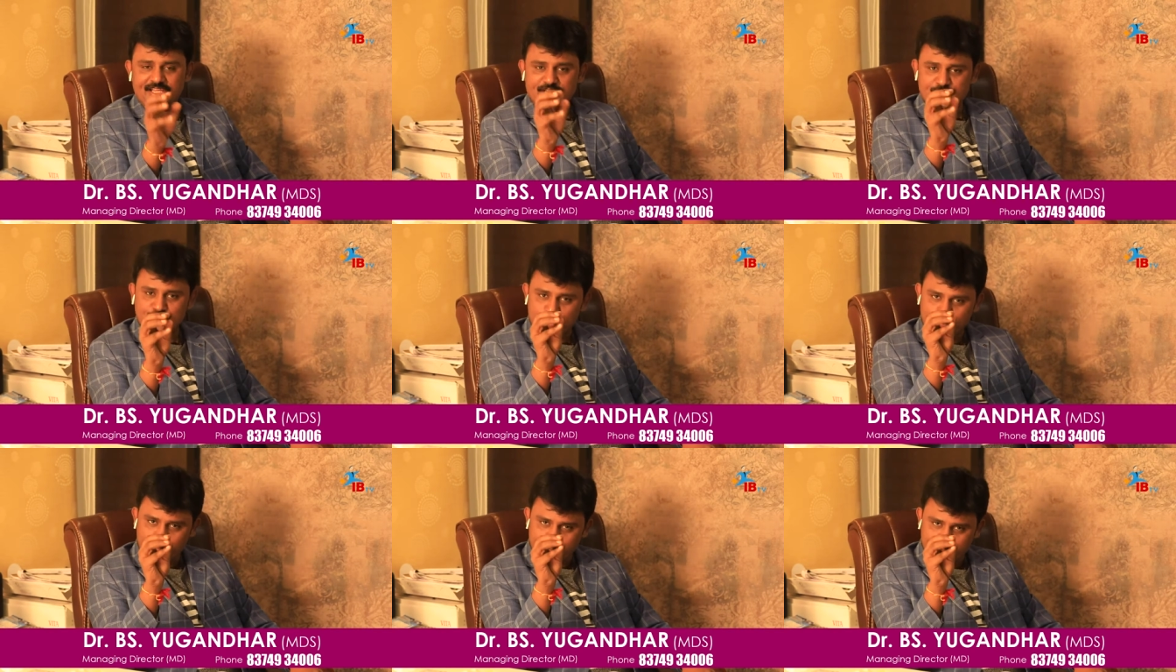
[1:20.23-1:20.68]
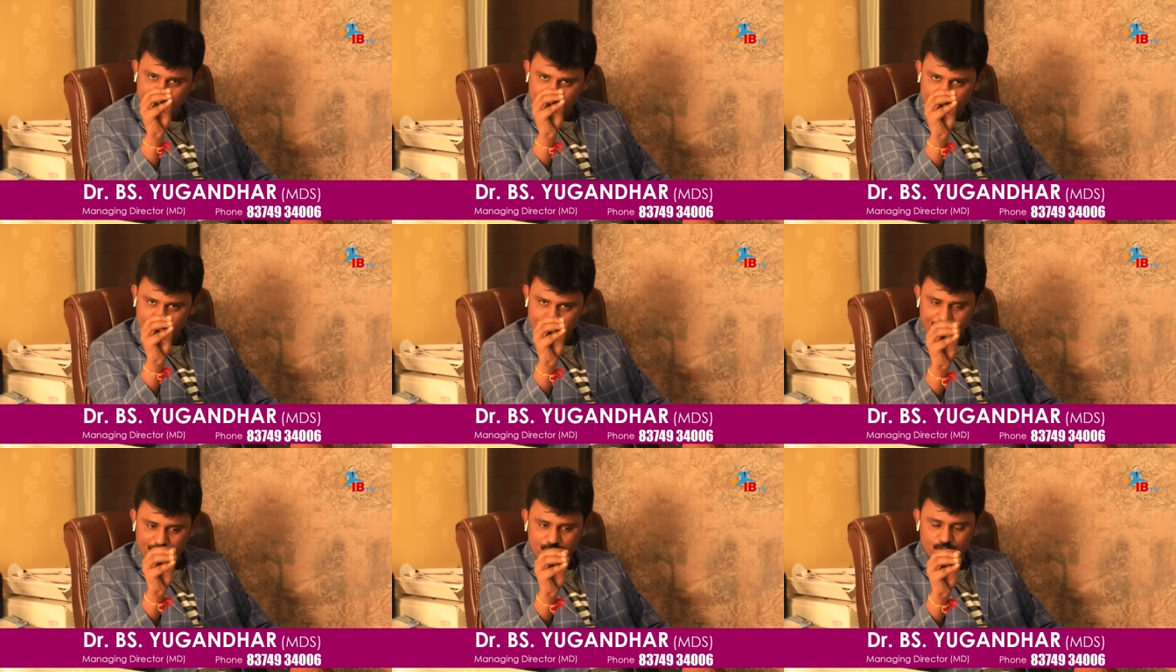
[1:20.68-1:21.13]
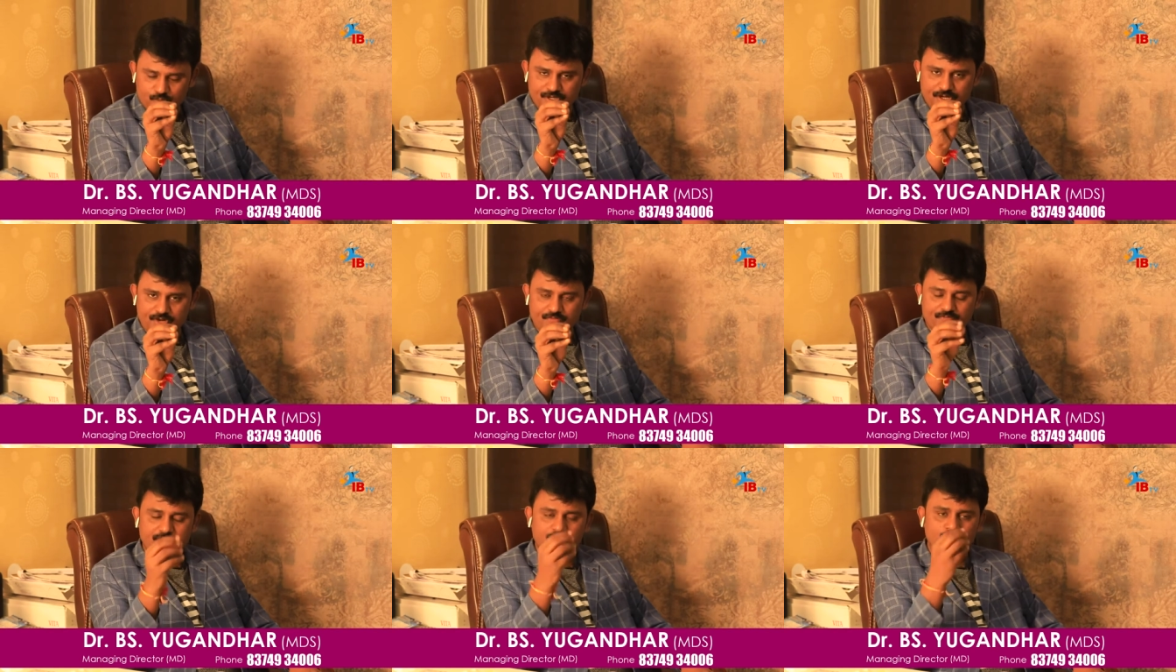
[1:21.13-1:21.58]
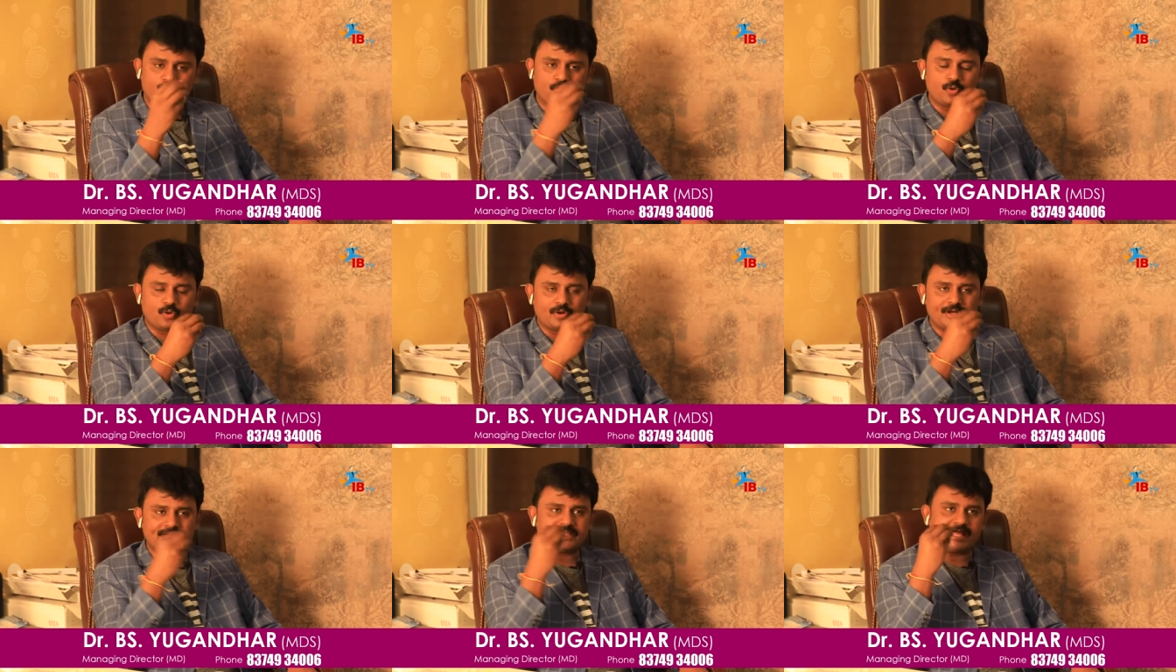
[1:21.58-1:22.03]
ఈ ముప్పై రెండు పళ్ళు ఉండడం వల్ల
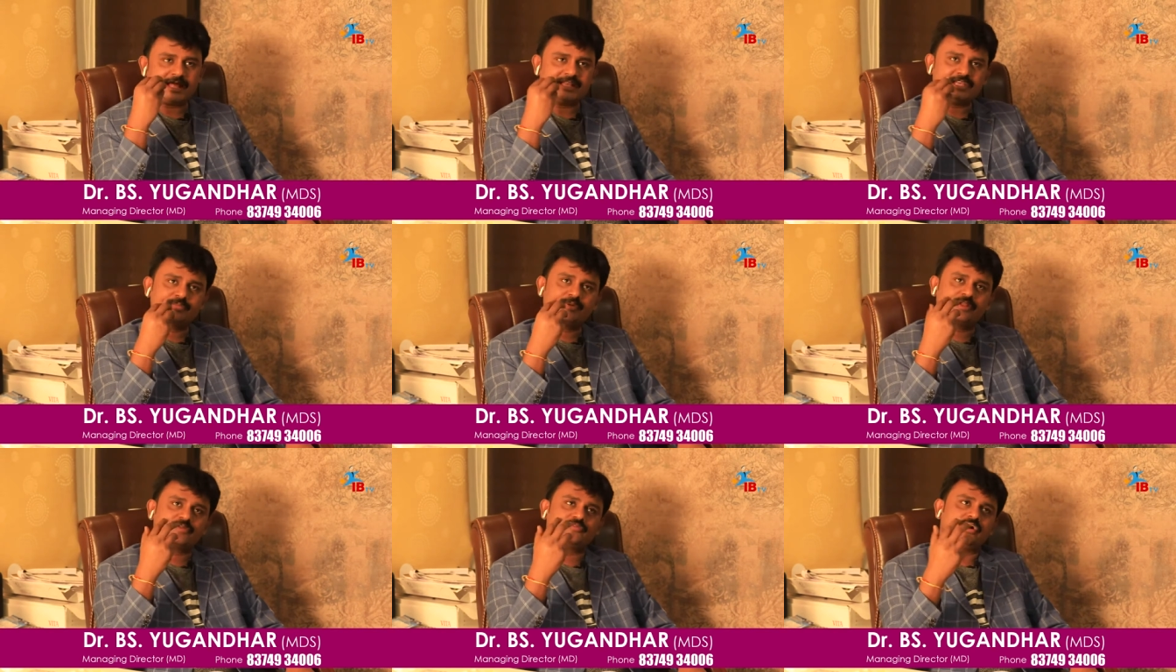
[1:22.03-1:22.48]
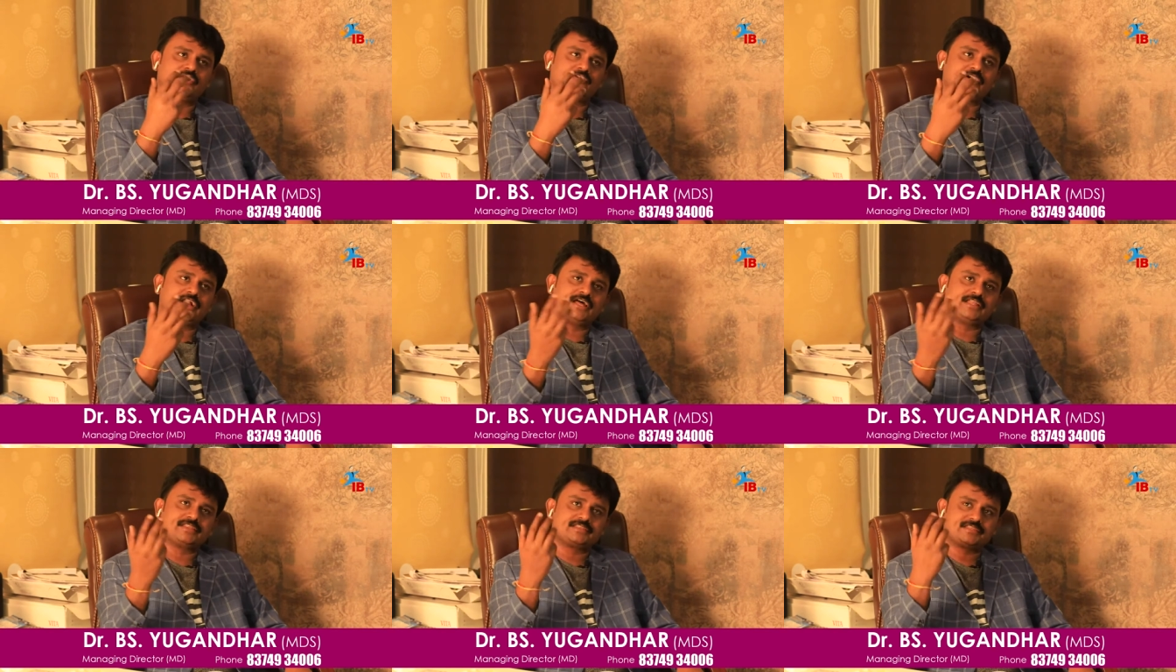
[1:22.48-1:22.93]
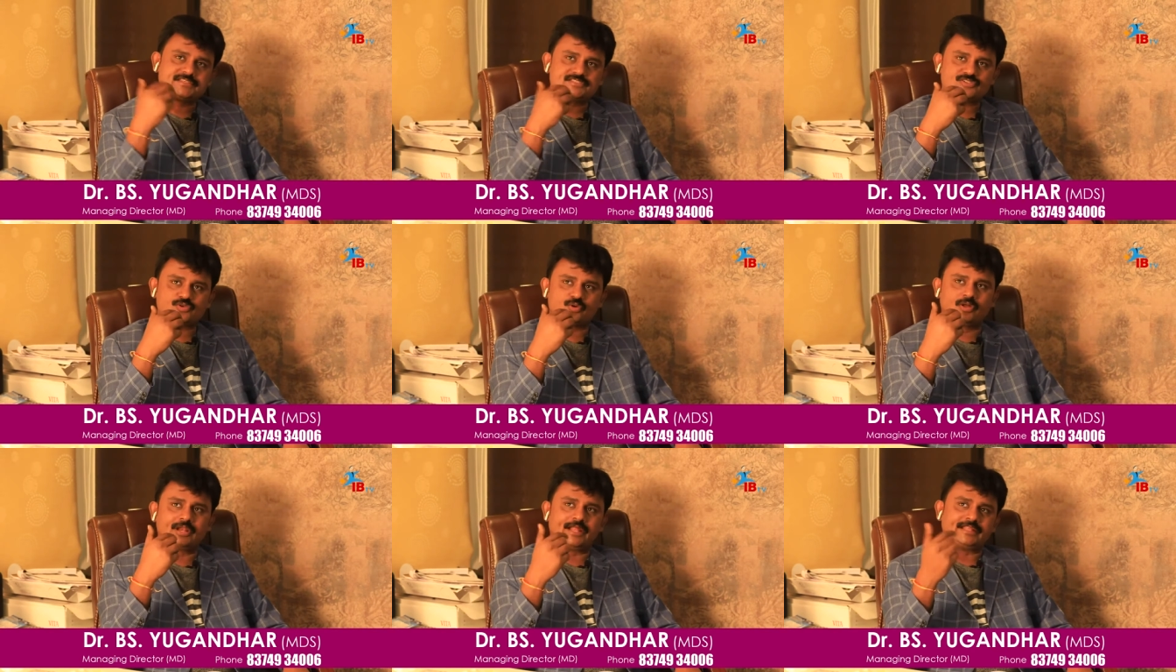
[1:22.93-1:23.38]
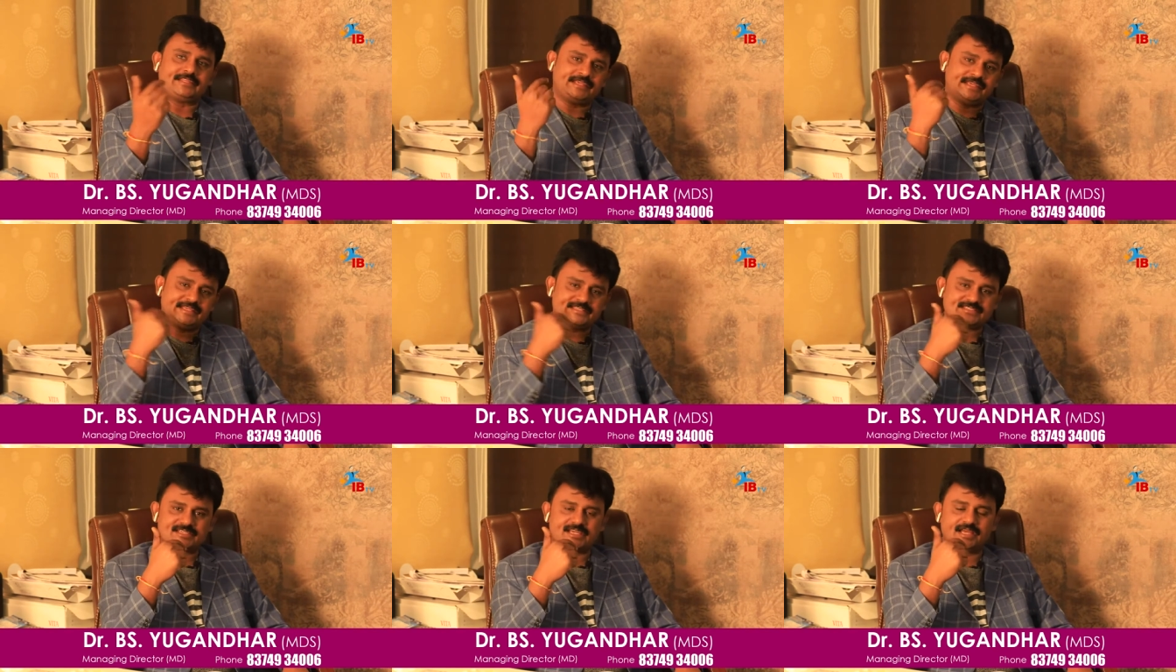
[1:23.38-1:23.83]
ఒక్కొక్క దాన్ని మనం అవగాహన తీసుకోవాలి అది
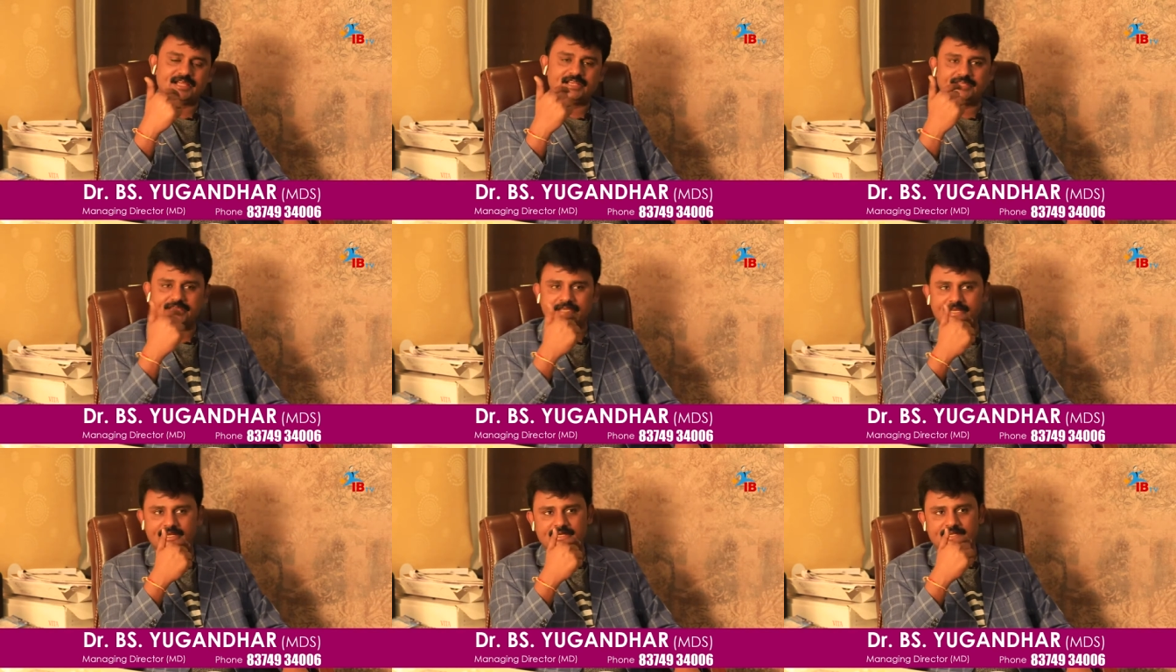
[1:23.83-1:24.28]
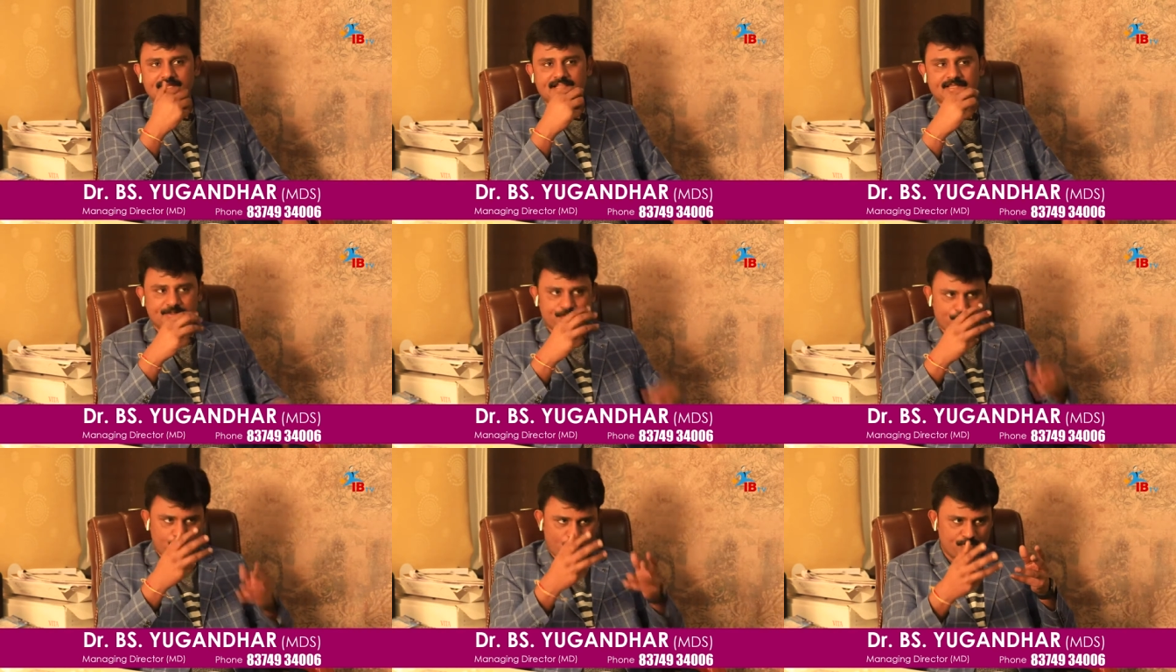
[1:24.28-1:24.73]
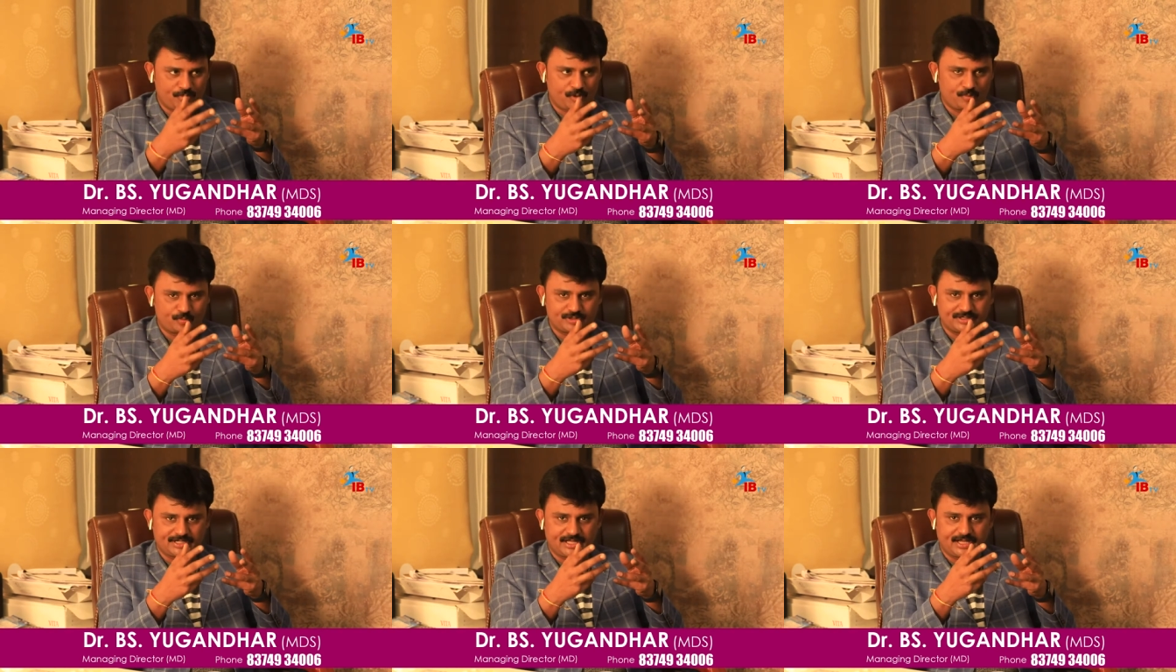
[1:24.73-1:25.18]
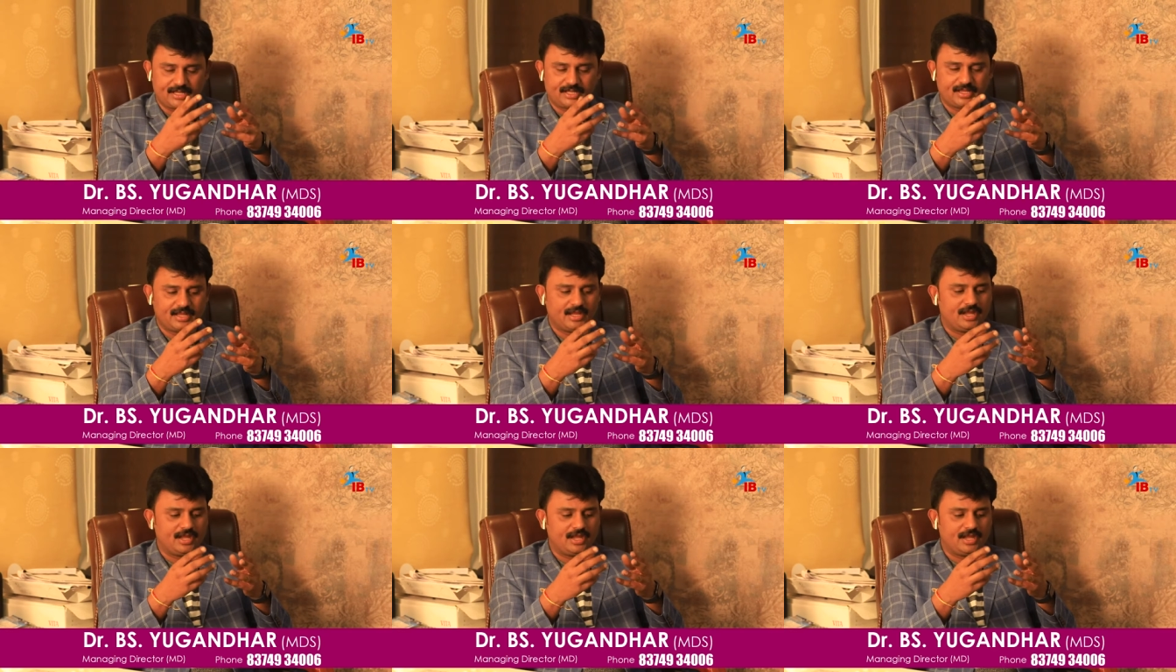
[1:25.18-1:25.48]
ఏం చేయాలి ఏంటి అది ప్రాబ్లం ఉందా